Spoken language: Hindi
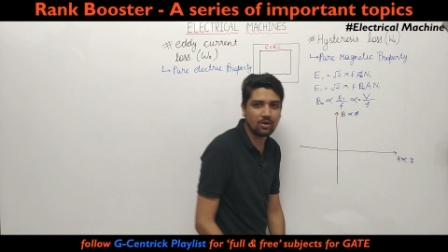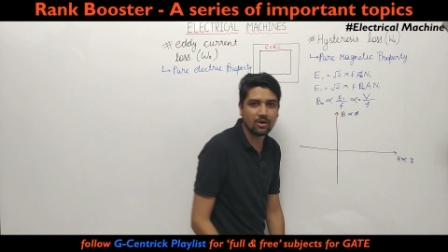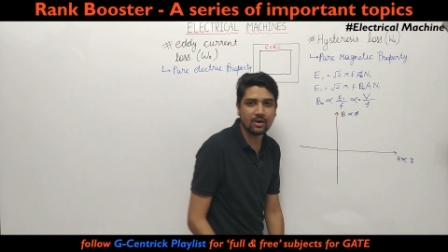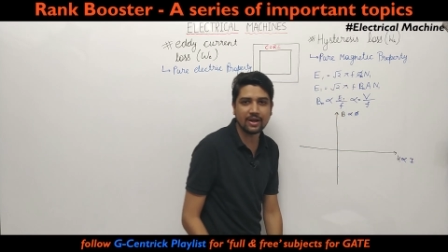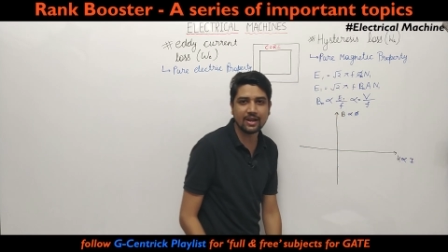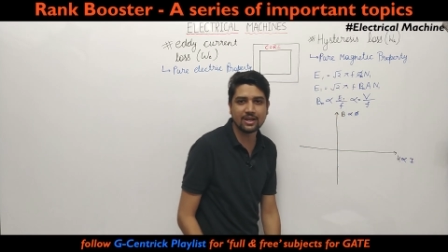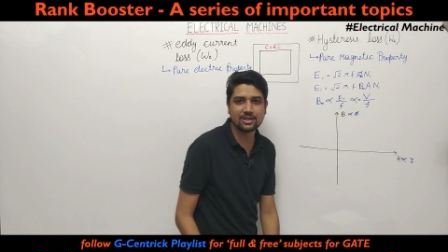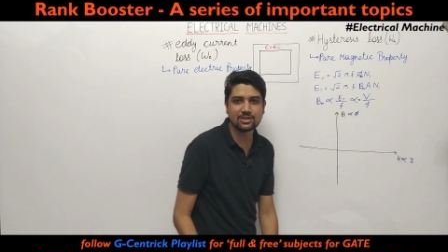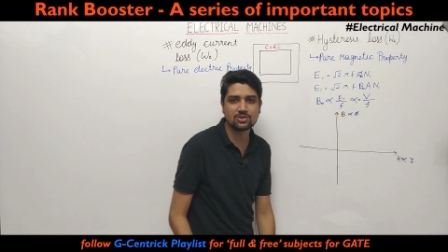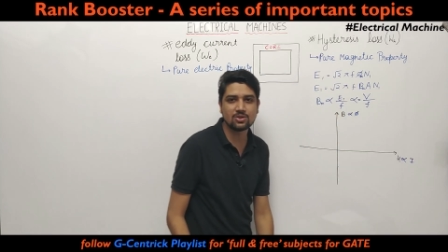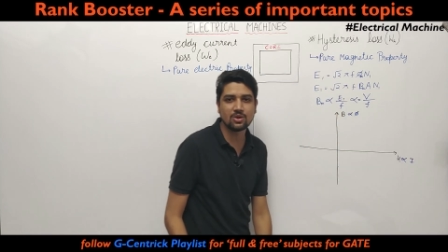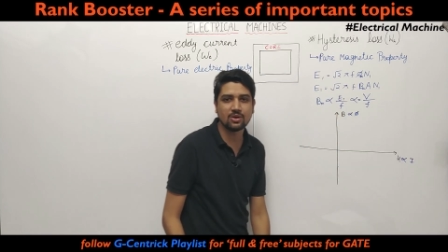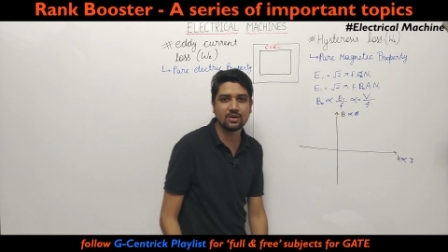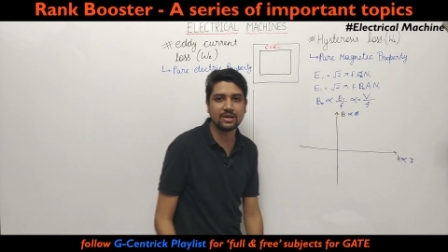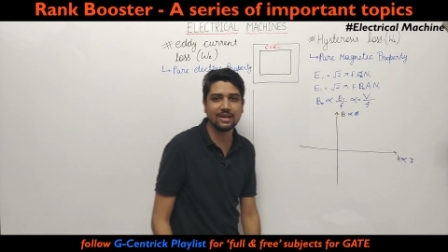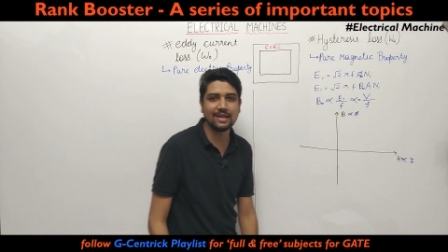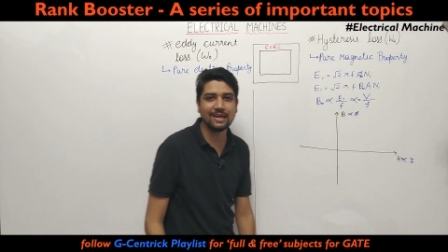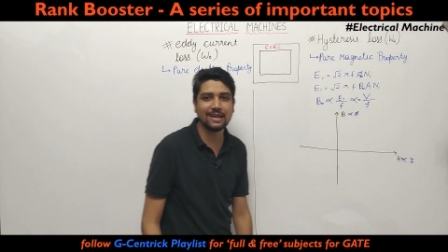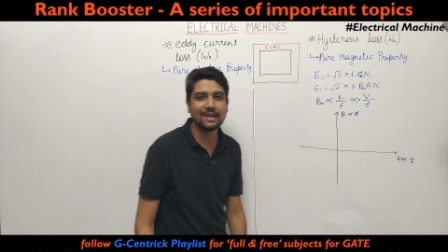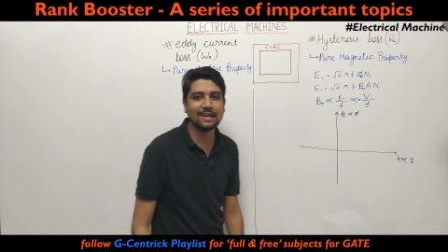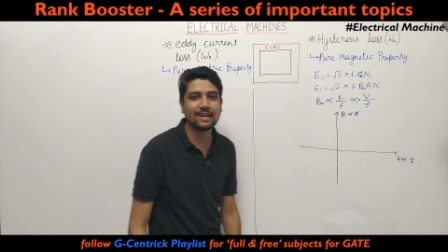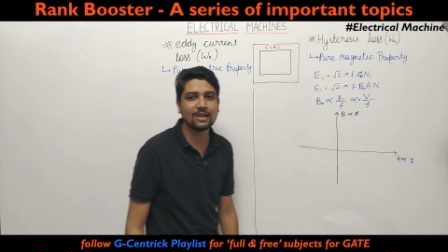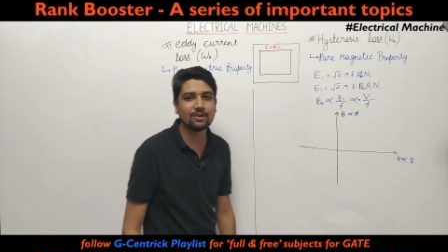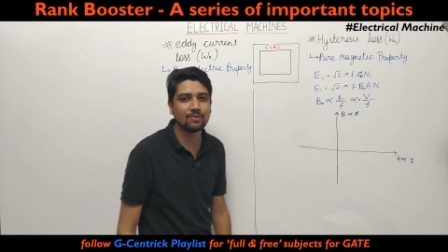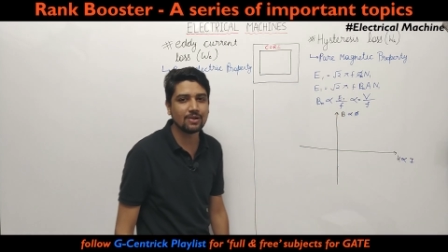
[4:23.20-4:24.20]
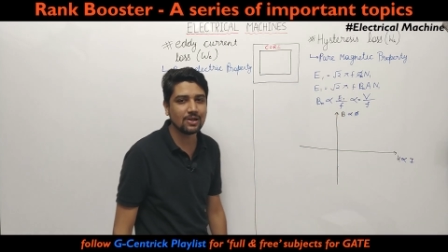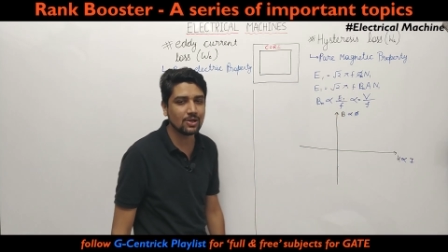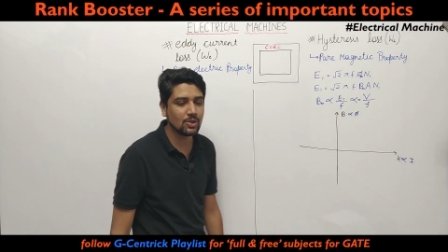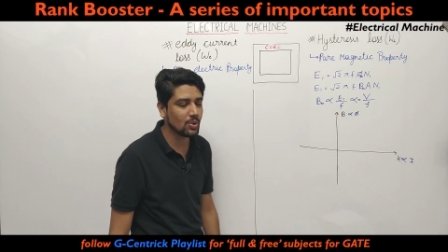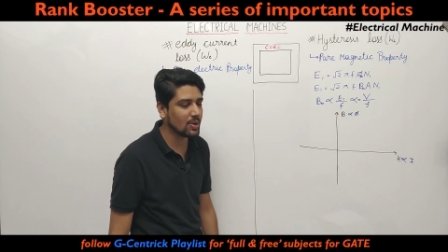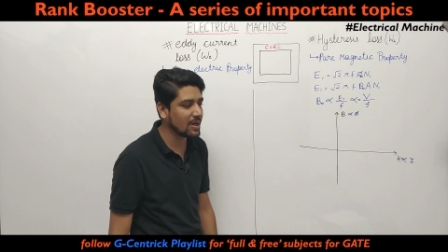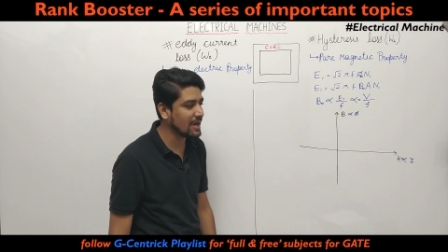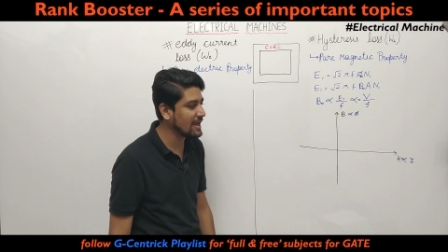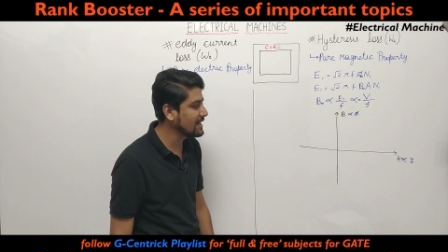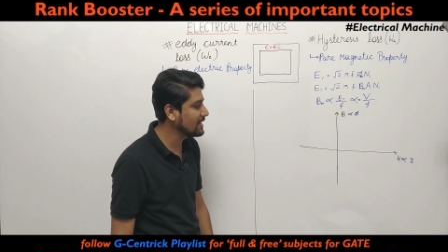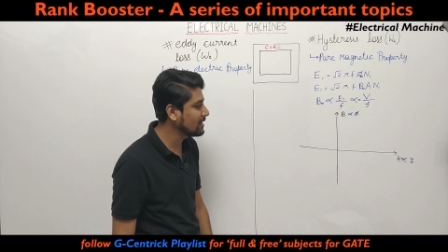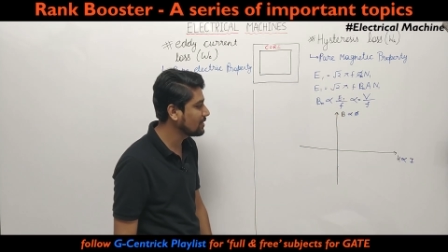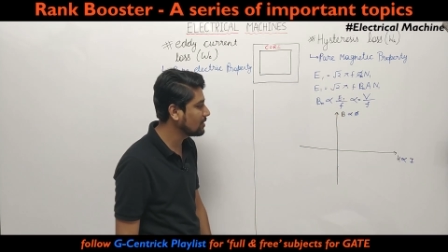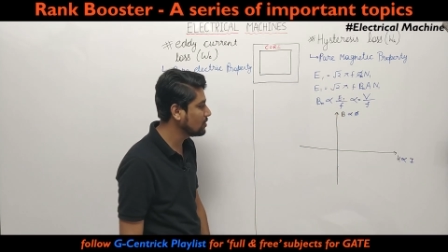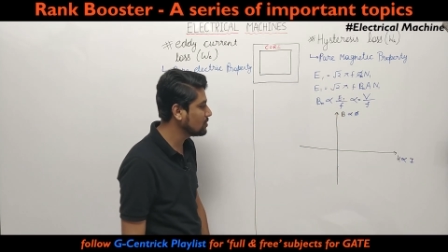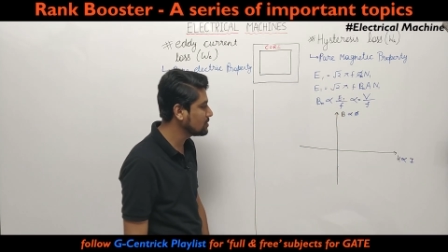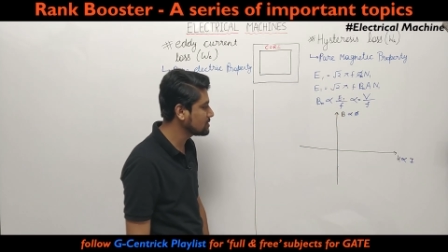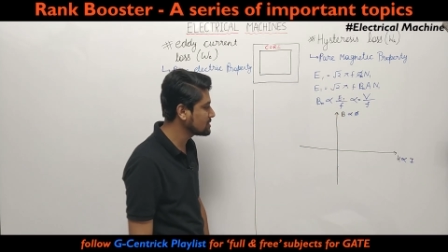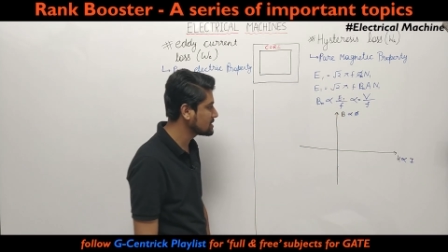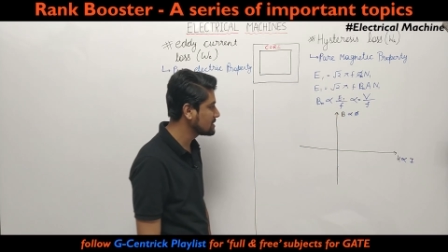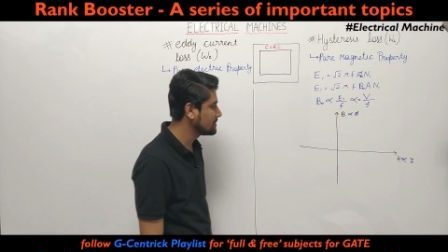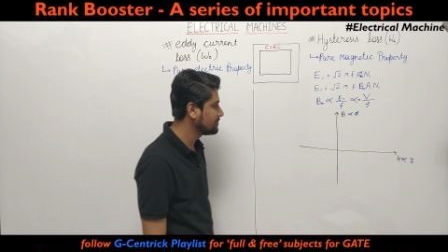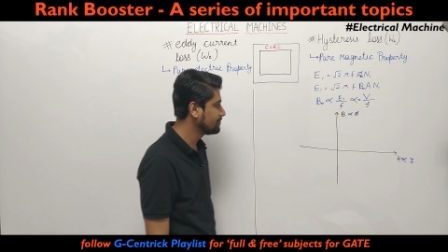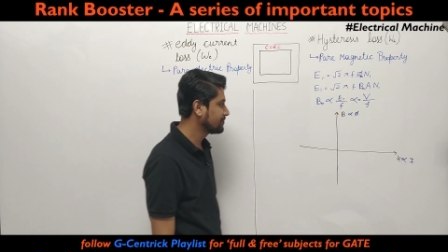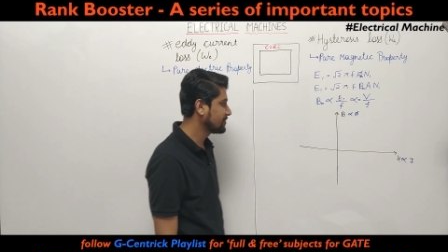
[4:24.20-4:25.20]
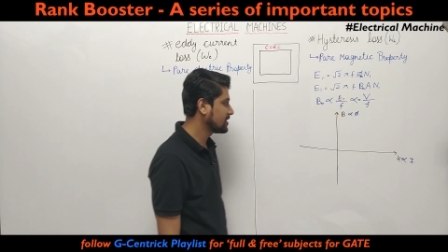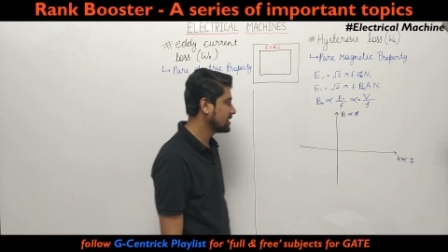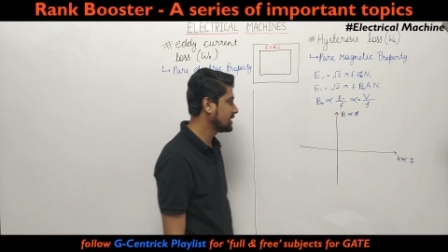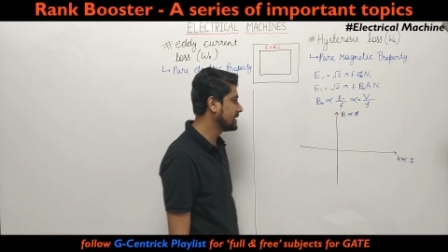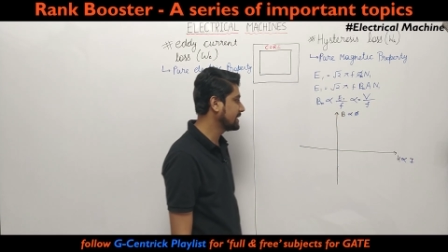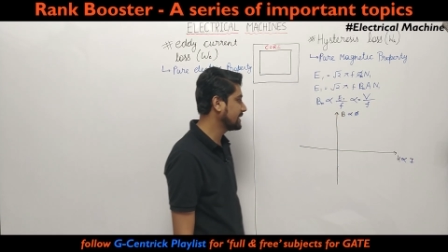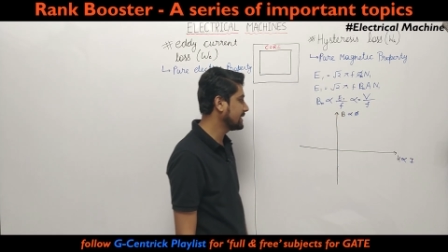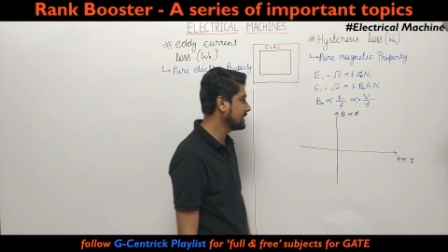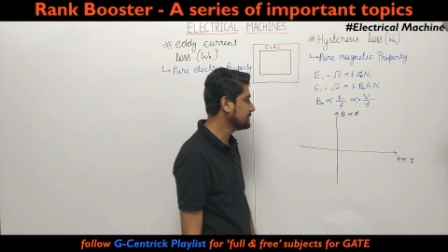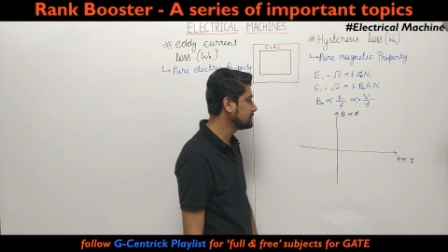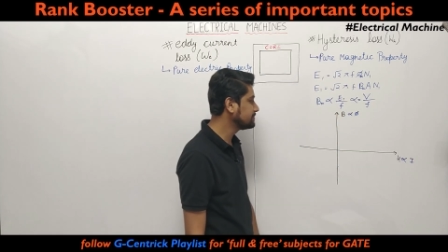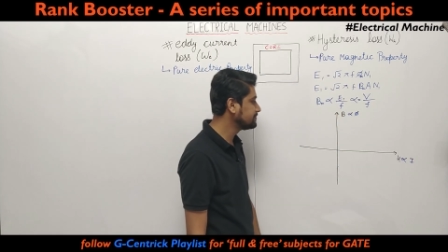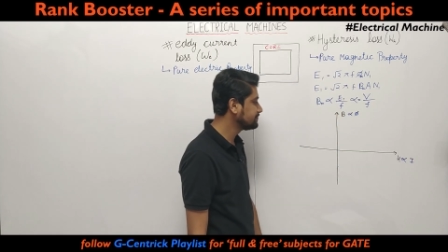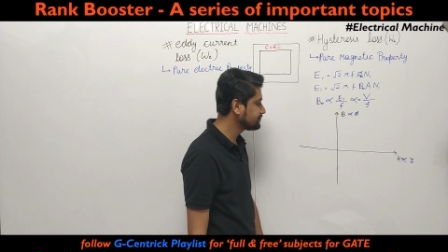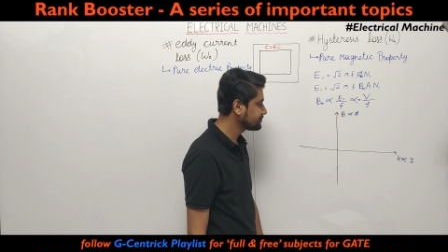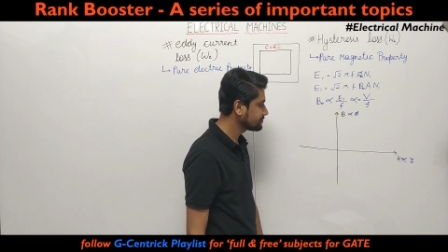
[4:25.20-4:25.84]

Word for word: लॉ एच डॉट डी एल इक्वल टू आई इनक्लोज ठीक है